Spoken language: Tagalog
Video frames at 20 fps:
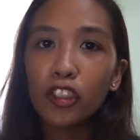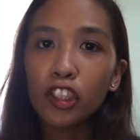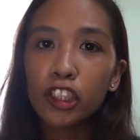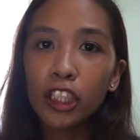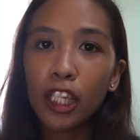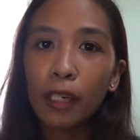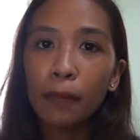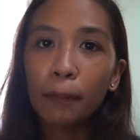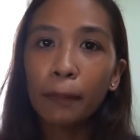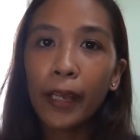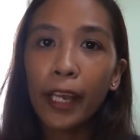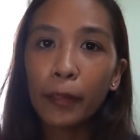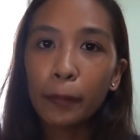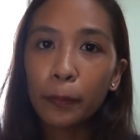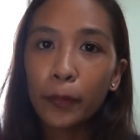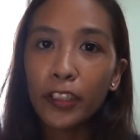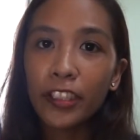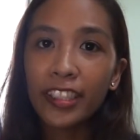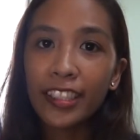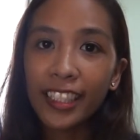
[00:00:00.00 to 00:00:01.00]
yung shop back
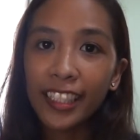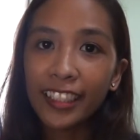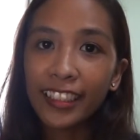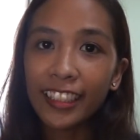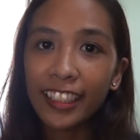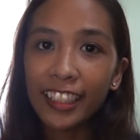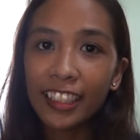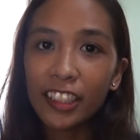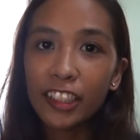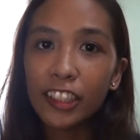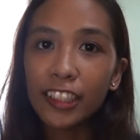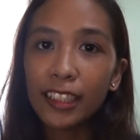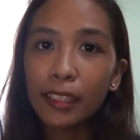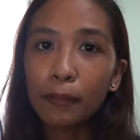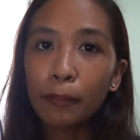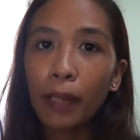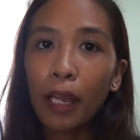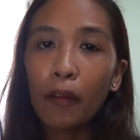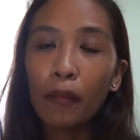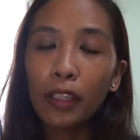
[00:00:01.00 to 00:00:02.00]
percentage
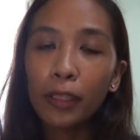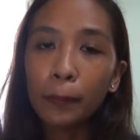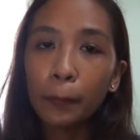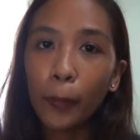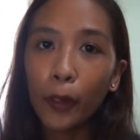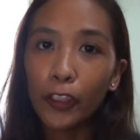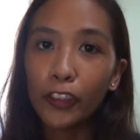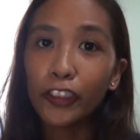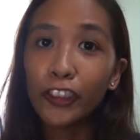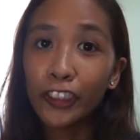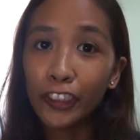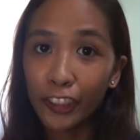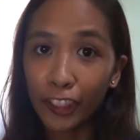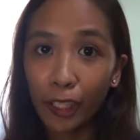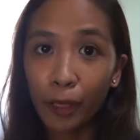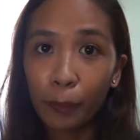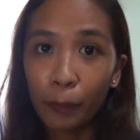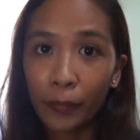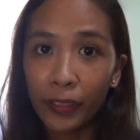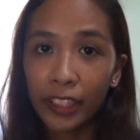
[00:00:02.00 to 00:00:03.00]
ng bawat partnered
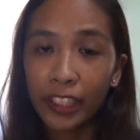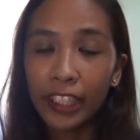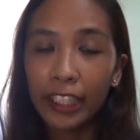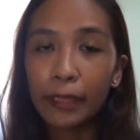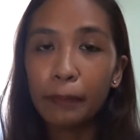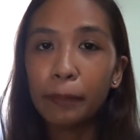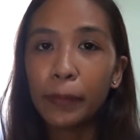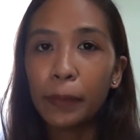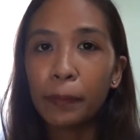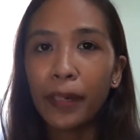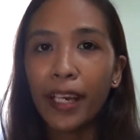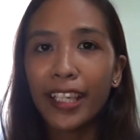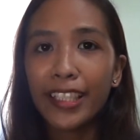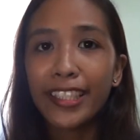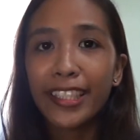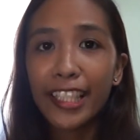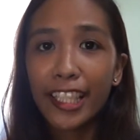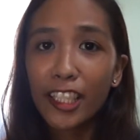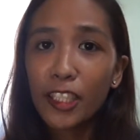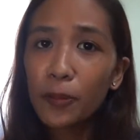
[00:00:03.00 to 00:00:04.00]
company. May mga
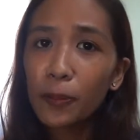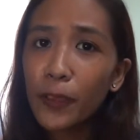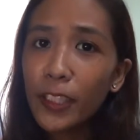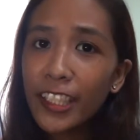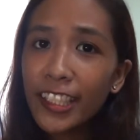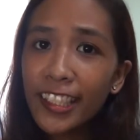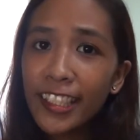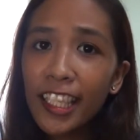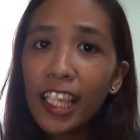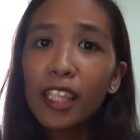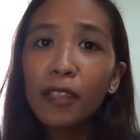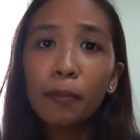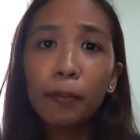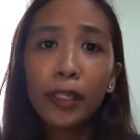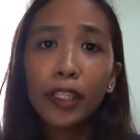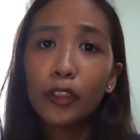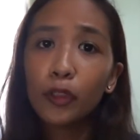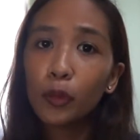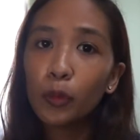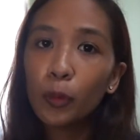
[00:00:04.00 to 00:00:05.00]
6%,
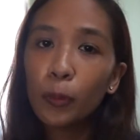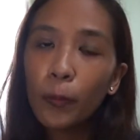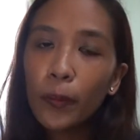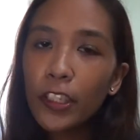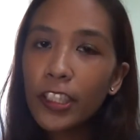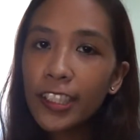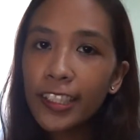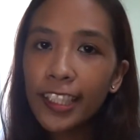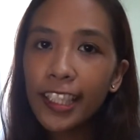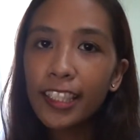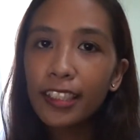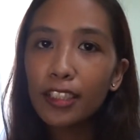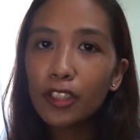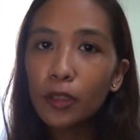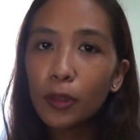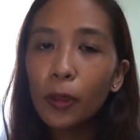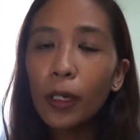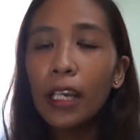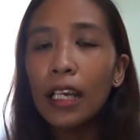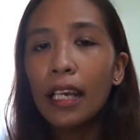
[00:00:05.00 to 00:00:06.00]
may 2%.
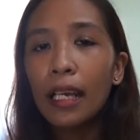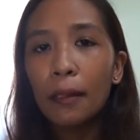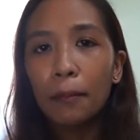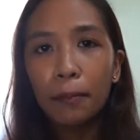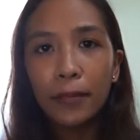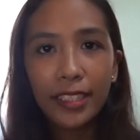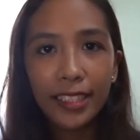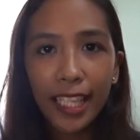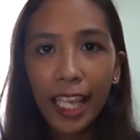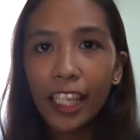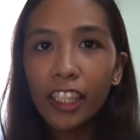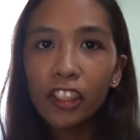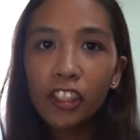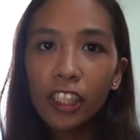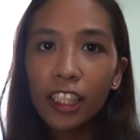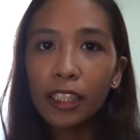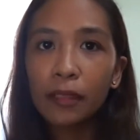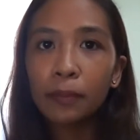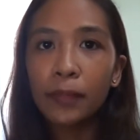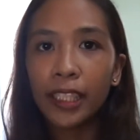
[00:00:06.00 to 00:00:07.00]
So, basahin
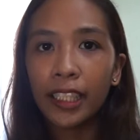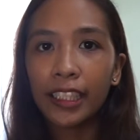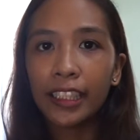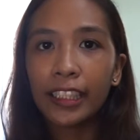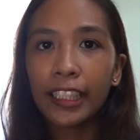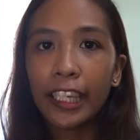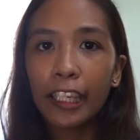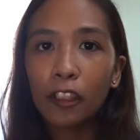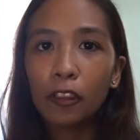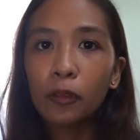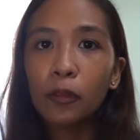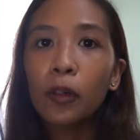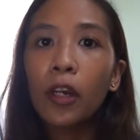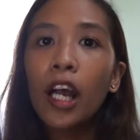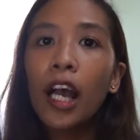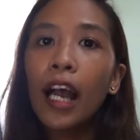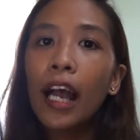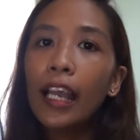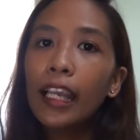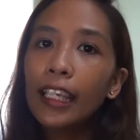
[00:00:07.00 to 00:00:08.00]
nyo lang maigi kung
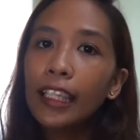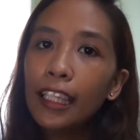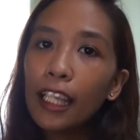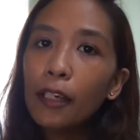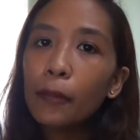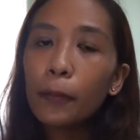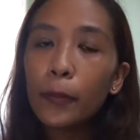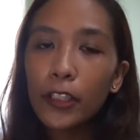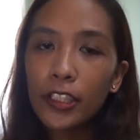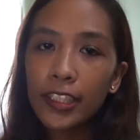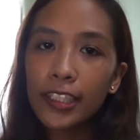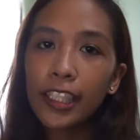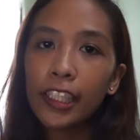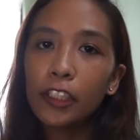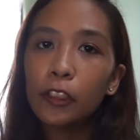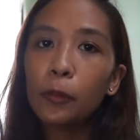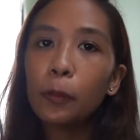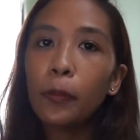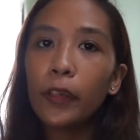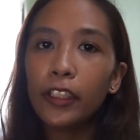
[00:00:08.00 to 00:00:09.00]
ilang
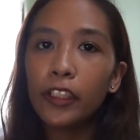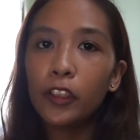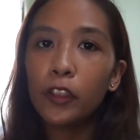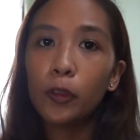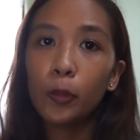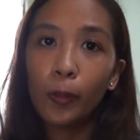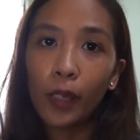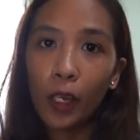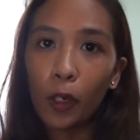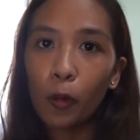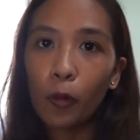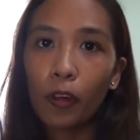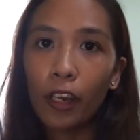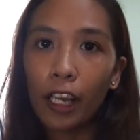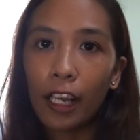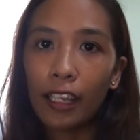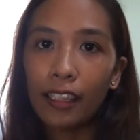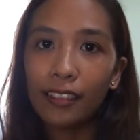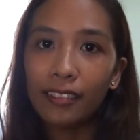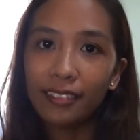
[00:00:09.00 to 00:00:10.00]
percent yung pwede nyo
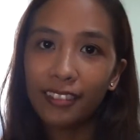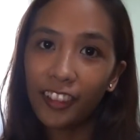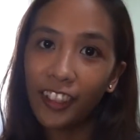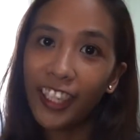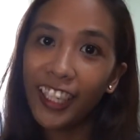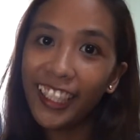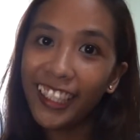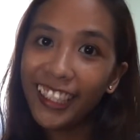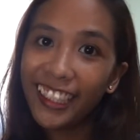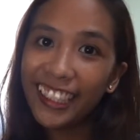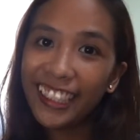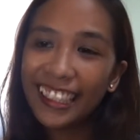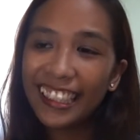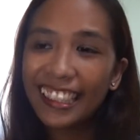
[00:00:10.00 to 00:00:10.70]
makuha. Okay?